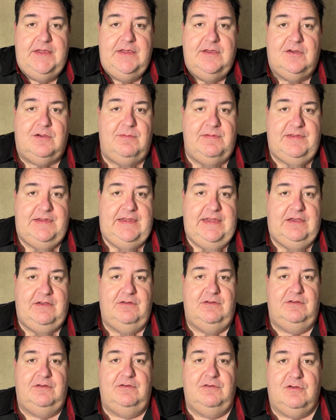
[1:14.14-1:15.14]
come si
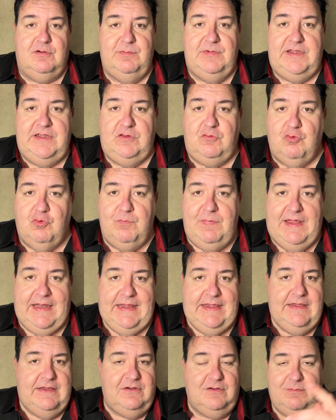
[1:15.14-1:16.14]
dicono, come i
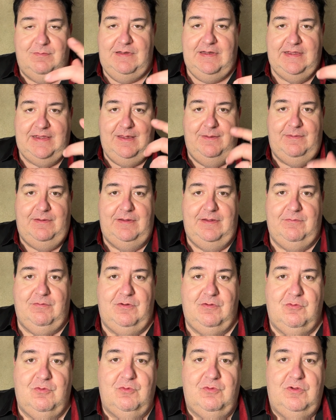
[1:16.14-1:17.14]
tuberi, come li chiama
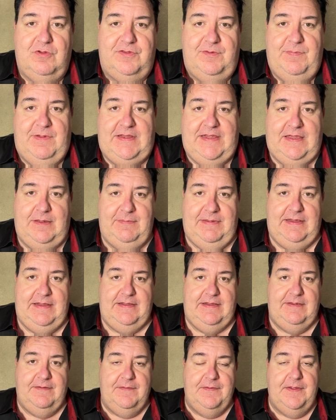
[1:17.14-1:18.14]
qualcuno
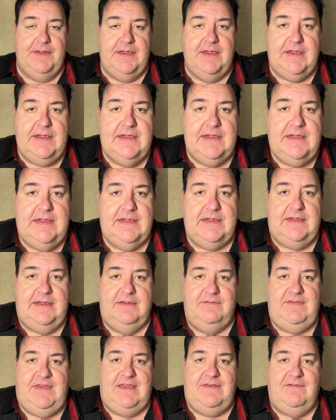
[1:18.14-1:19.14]
simpaticamente,
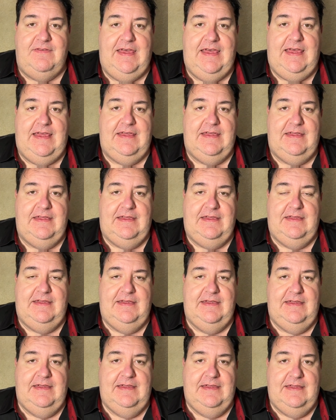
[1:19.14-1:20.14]
vive,
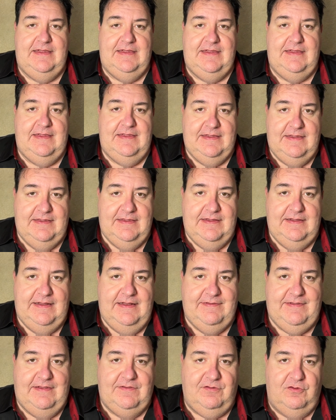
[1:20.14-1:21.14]
eh,
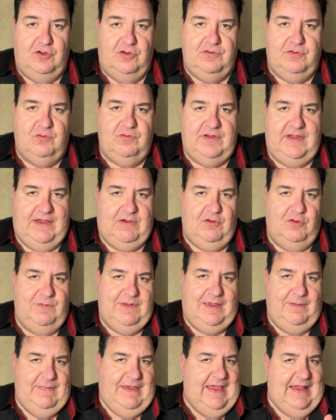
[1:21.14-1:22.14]
nel senso non
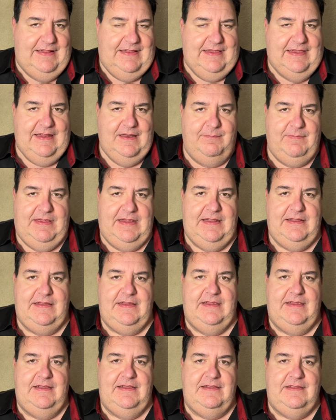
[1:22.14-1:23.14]
economicamente
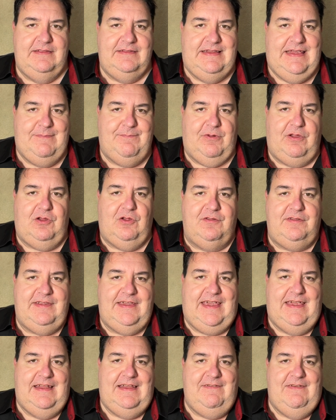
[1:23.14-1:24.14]
chiaramente, dei prodotti
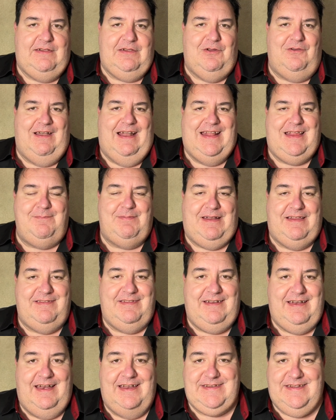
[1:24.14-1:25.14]
che gli vengono dati per
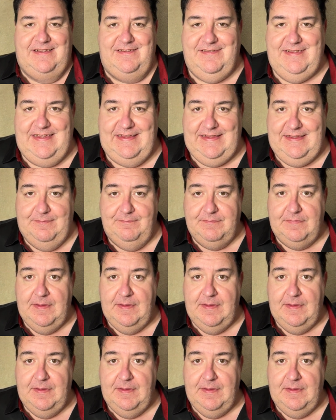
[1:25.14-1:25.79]
essere recensiti.